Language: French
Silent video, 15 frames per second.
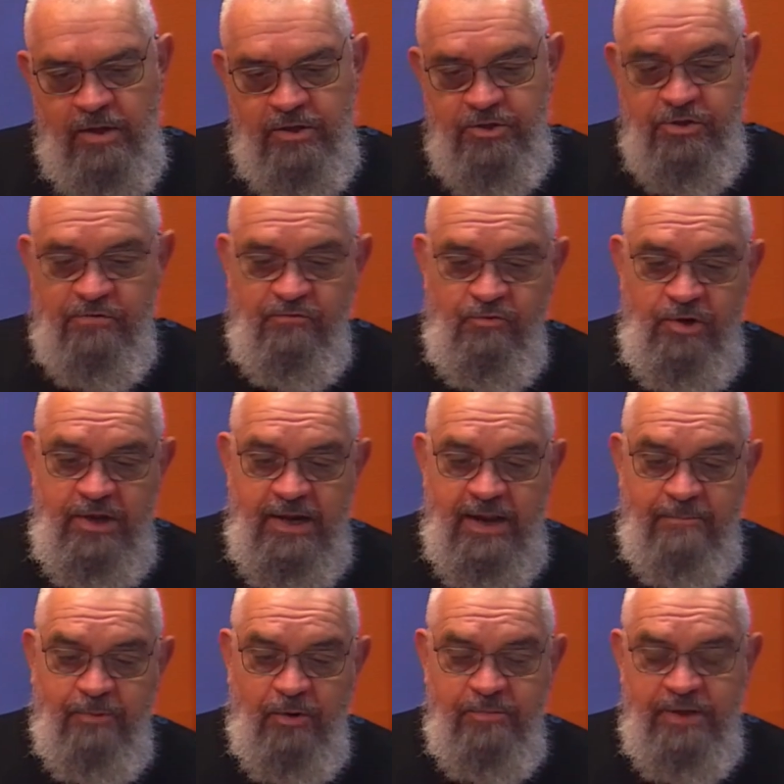Je vous lis la
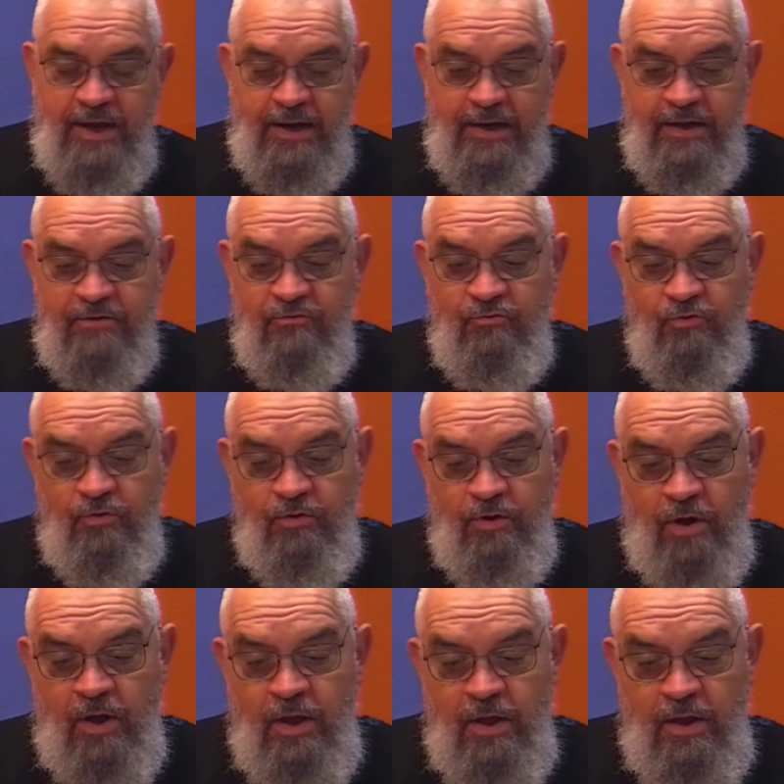première lecture